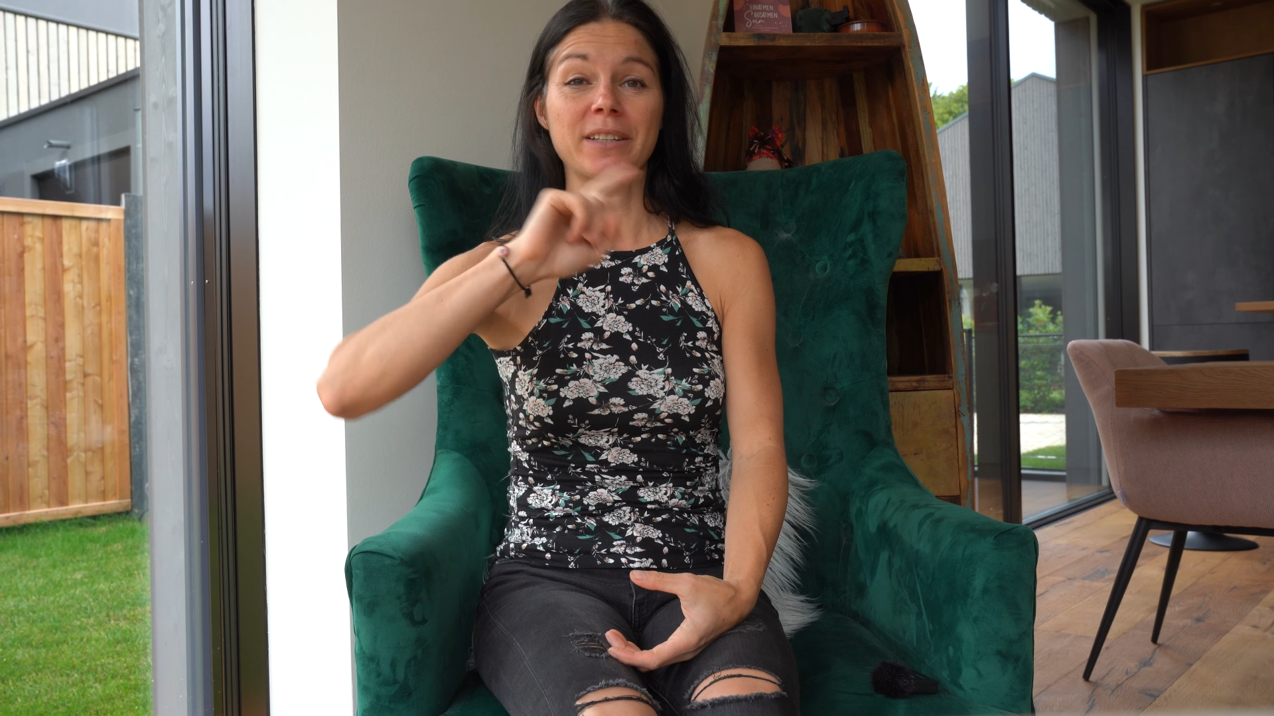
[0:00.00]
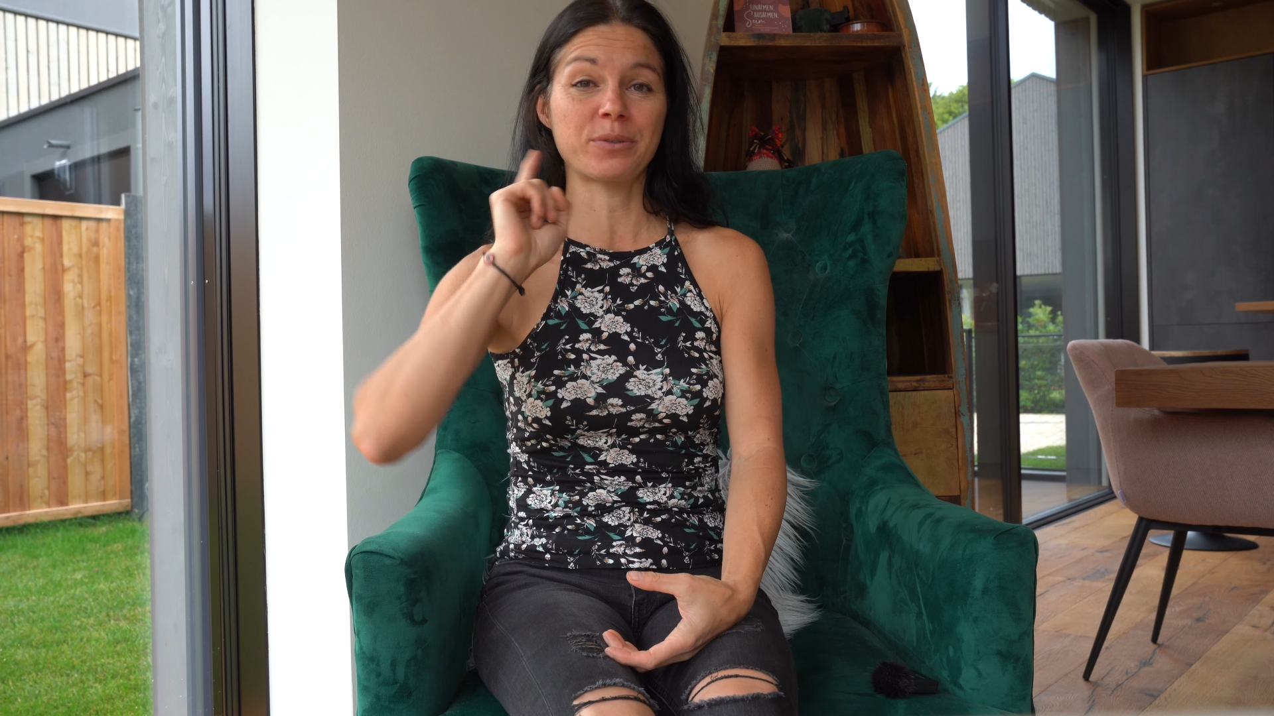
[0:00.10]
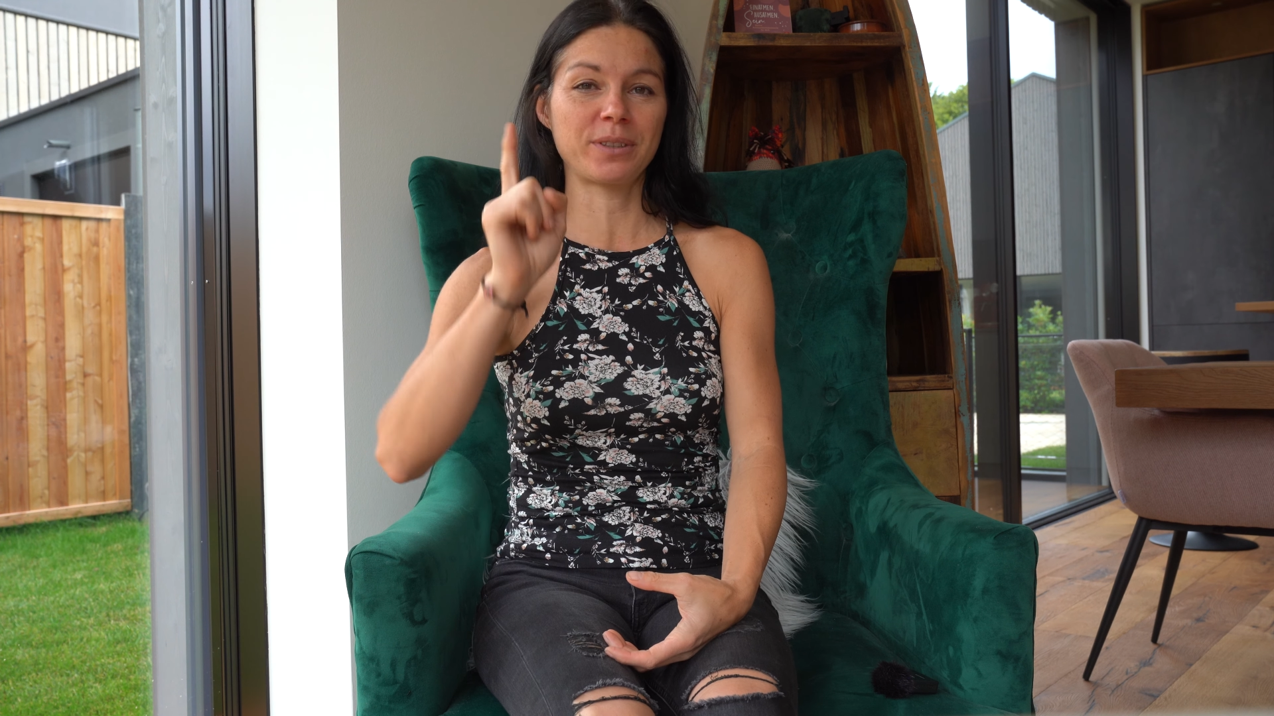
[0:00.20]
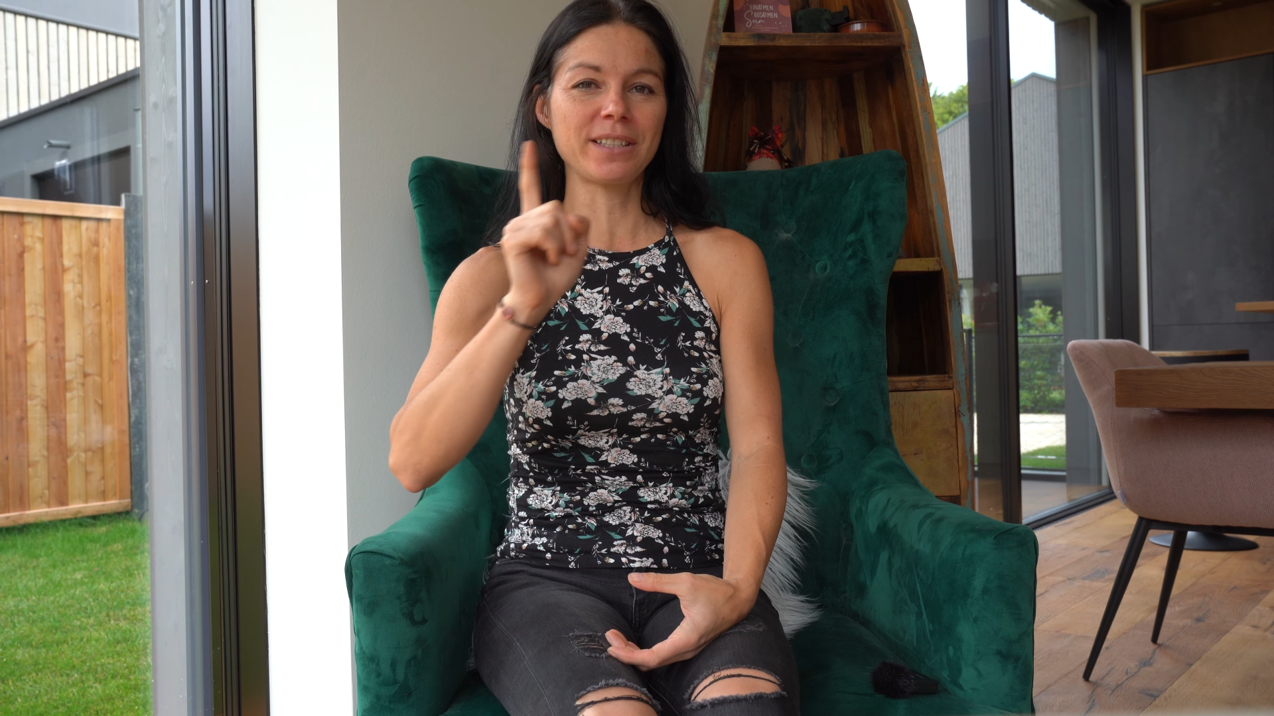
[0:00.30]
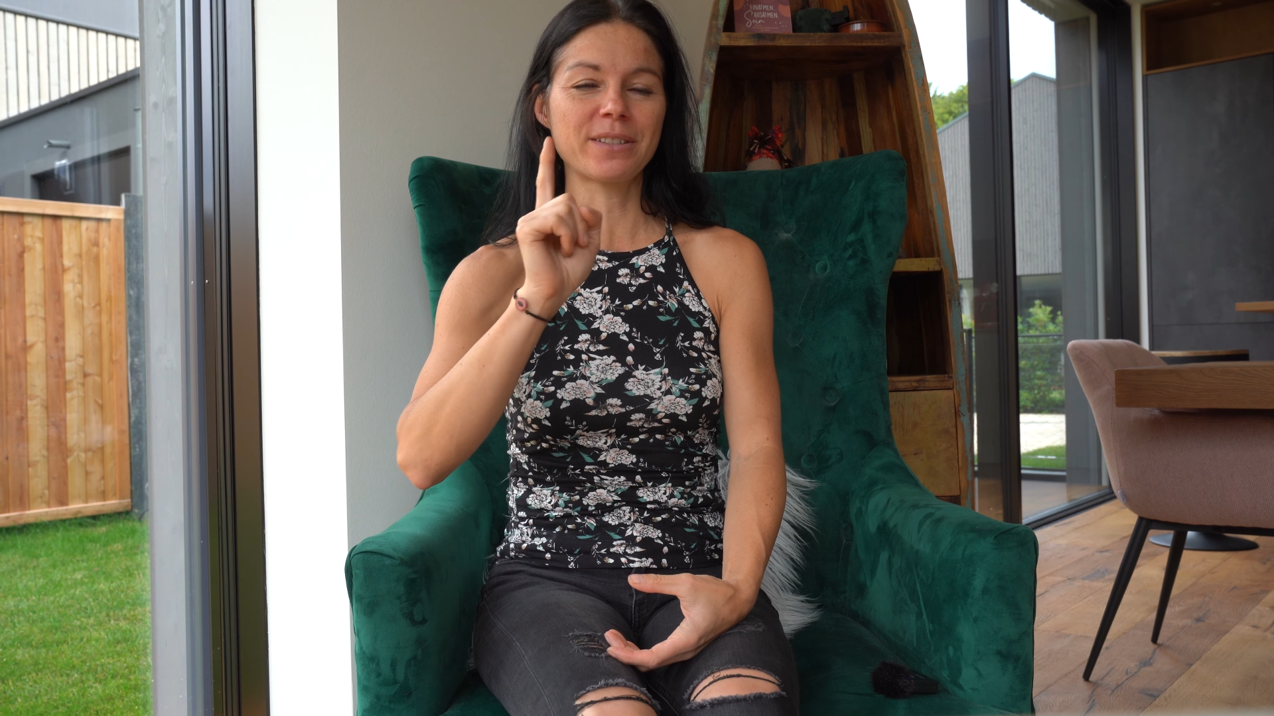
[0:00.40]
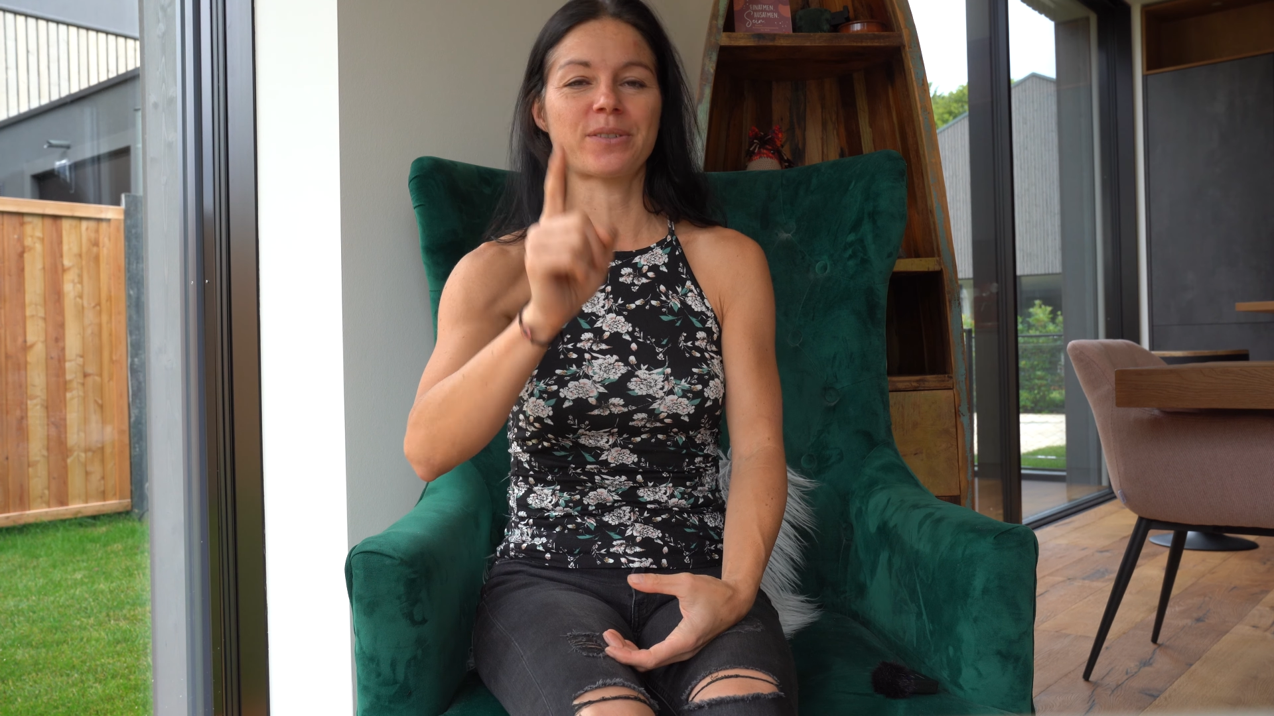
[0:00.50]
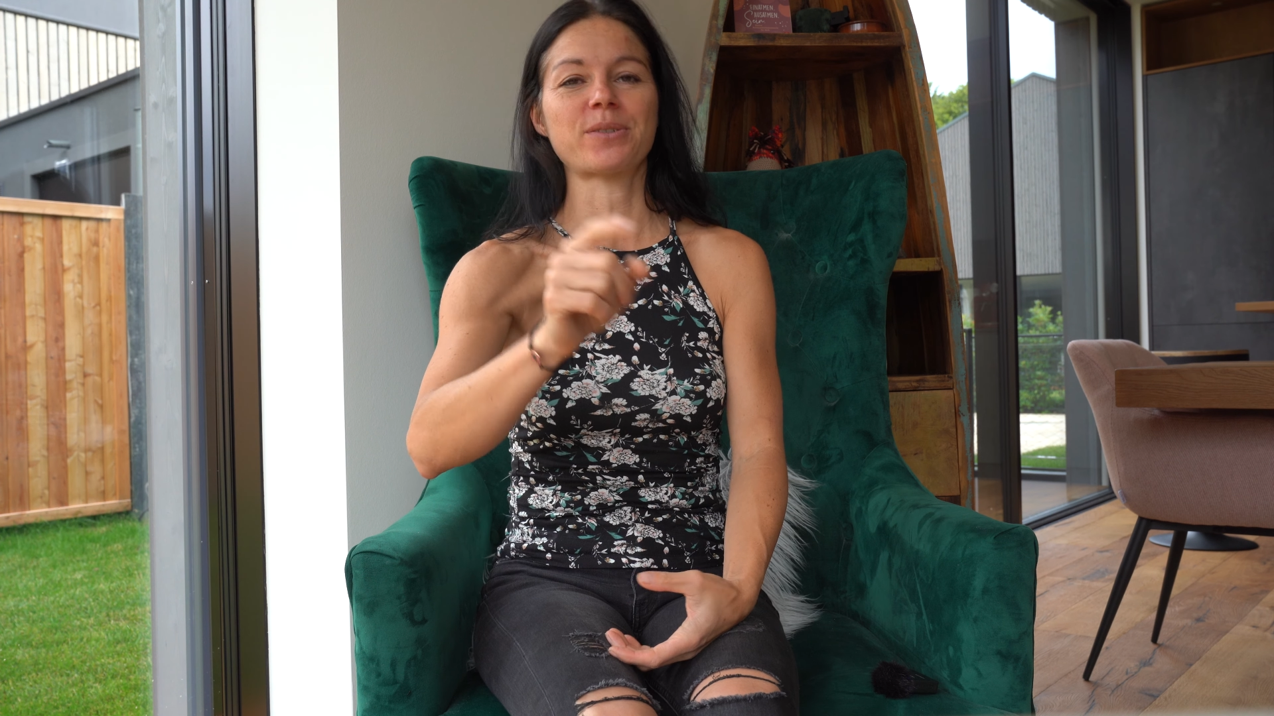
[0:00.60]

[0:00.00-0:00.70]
also diesen